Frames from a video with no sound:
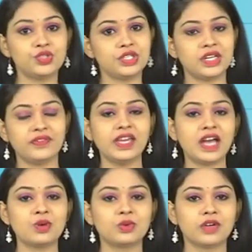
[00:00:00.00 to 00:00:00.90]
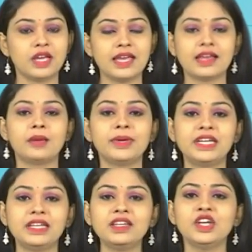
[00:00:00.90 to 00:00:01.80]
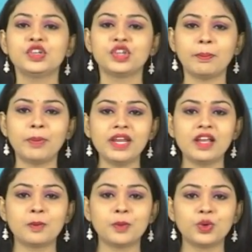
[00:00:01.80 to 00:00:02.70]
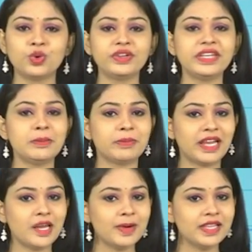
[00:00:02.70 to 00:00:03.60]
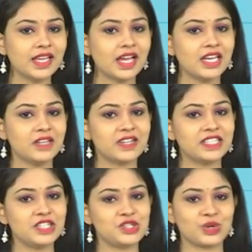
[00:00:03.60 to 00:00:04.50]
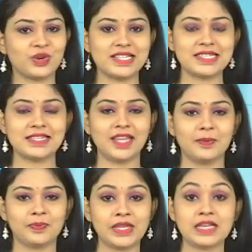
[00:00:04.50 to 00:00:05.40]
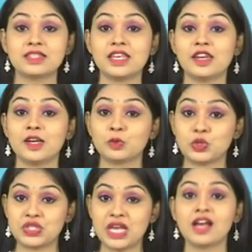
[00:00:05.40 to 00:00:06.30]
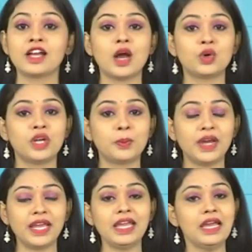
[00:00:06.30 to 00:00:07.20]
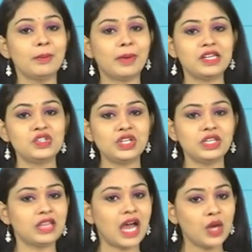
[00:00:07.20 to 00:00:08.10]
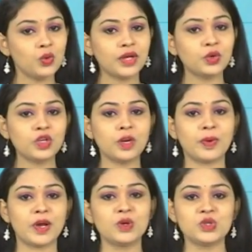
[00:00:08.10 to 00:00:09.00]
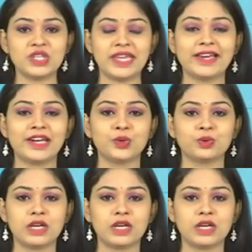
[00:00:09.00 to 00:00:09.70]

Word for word: చిన్నవి కావు కాబట్టి ఎప్పటికప్పుడు ఈ మలబద్ధకాన్ని వదిలించుకోవాల్సిందే శరీరం ఉత్సాహంగా ఉన్నప్పుడే మనిషి తాను అనుకున్న పనులు చేయగలడు